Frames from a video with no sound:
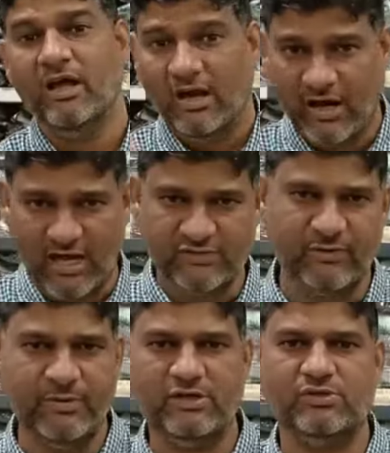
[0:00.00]
లాస్ట్ వన్
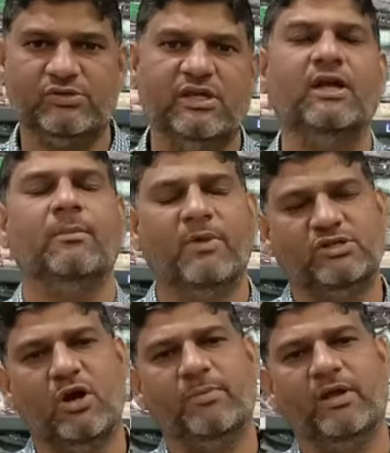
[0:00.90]
మినిట్ చూస్తే మా
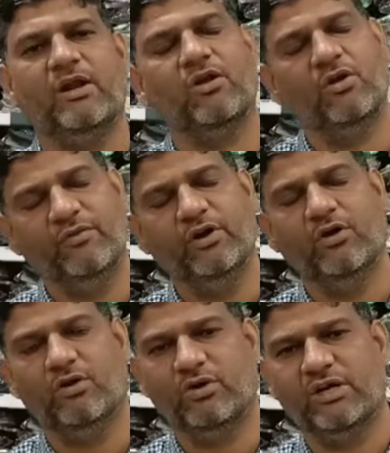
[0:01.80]
షాప్కి ఎలా రావాలో వీడియో
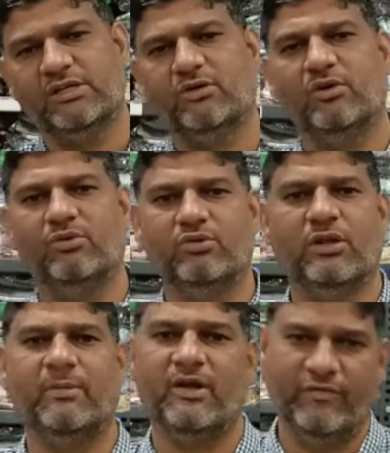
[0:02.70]
లొకేషన్ కూడా
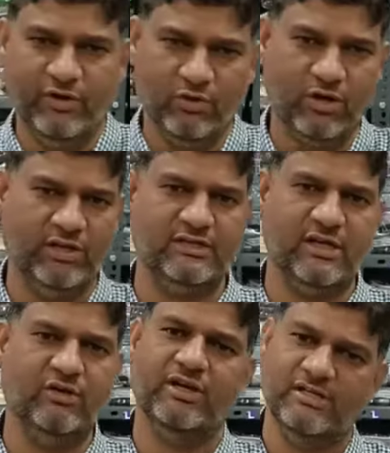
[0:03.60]
ఉంటుందన్నమాట వీడియో కూడా తీశాను
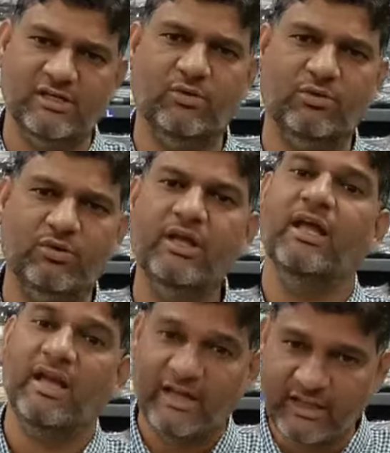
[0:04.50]
ఈజీగా ఉంటుంది
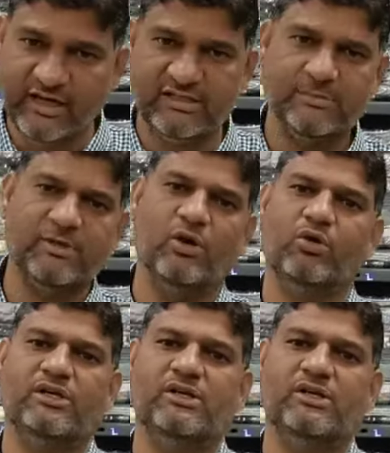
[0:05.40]
కింద డిస్క్రిప్షన్లో లొకేషన్